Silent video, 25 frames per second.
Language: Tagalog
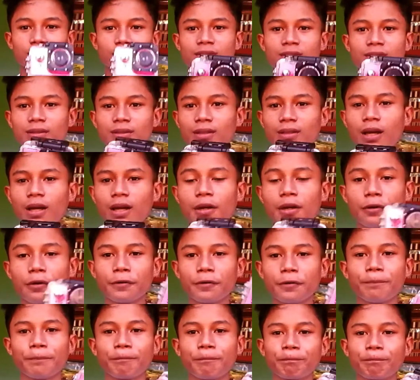note
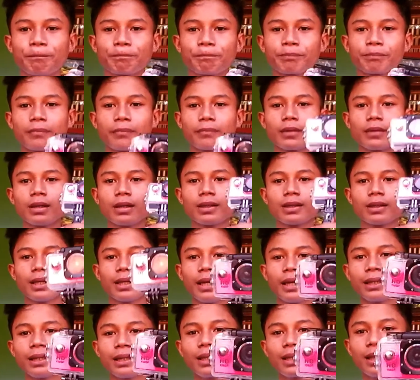ano
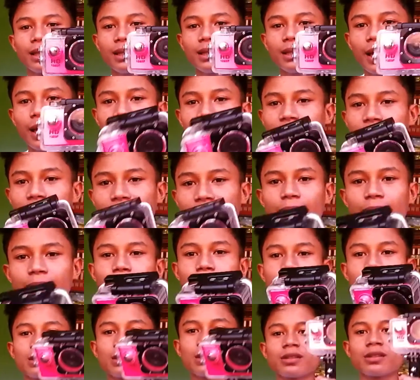
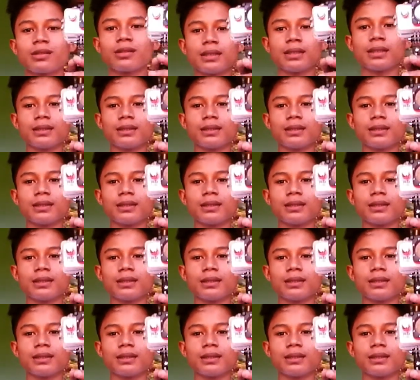399 pesos